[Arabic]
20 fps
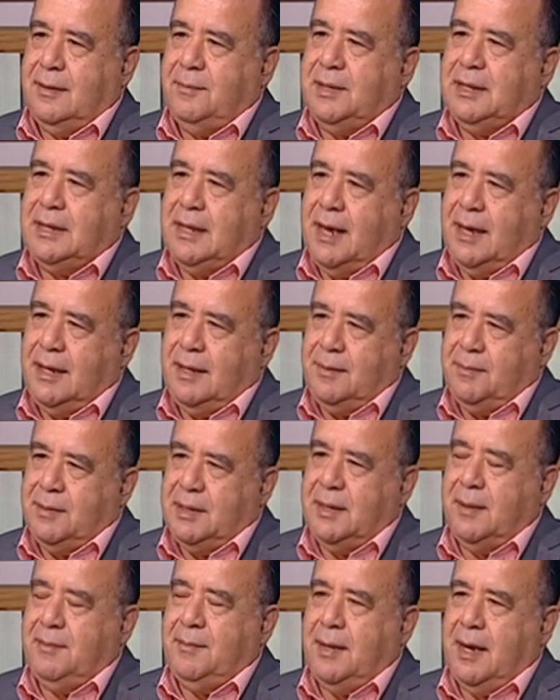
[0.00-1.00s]
بالتالي
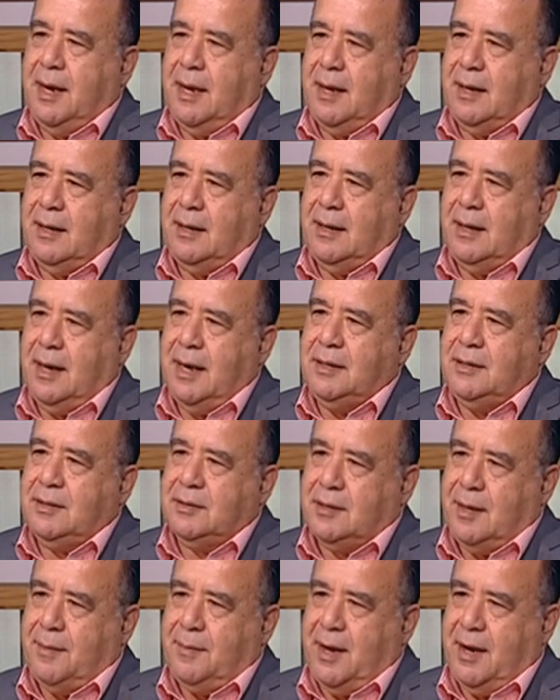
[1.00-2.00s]
بتمنع
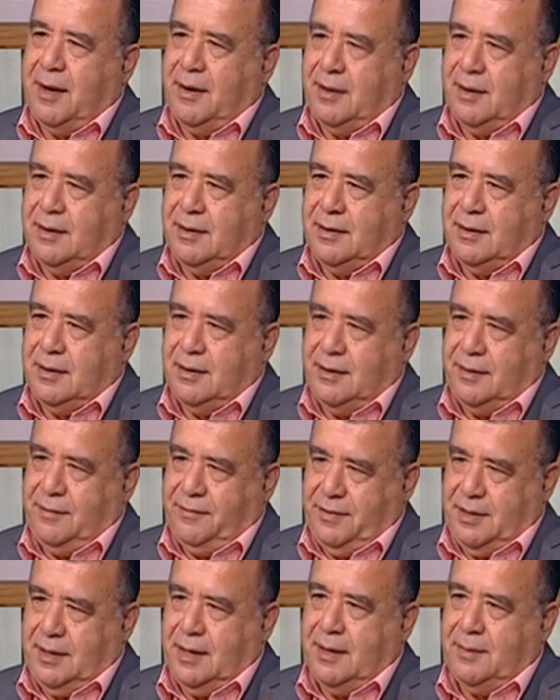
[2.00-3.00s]
اي طمع آه،
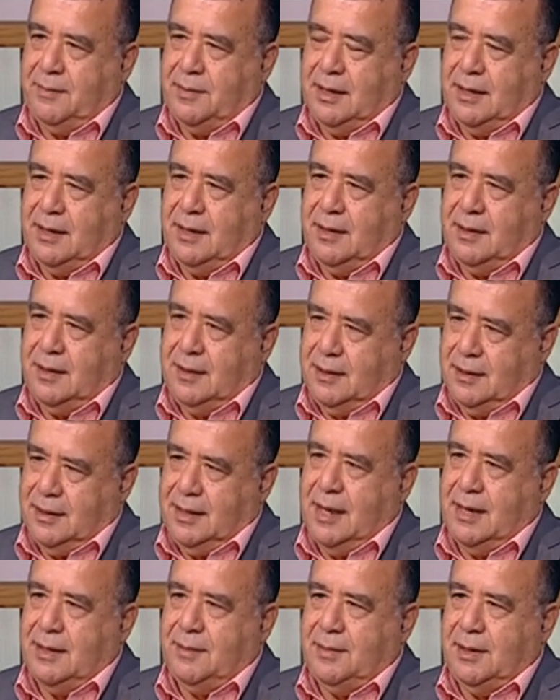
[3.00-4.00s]
فيها من
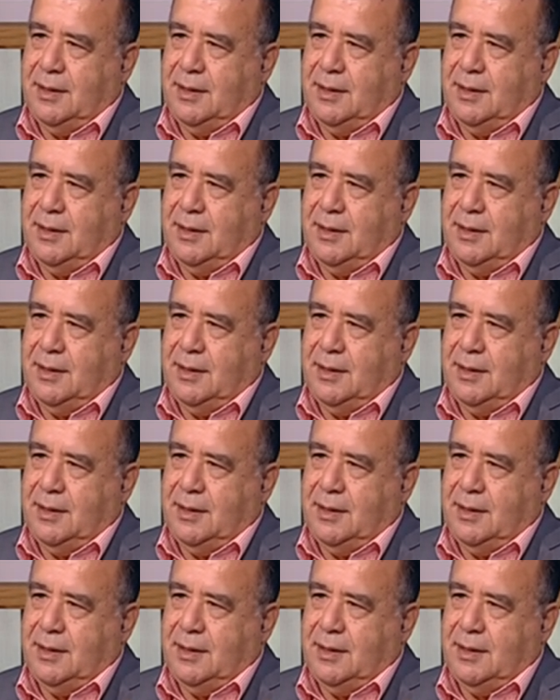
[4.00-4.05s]
الجانب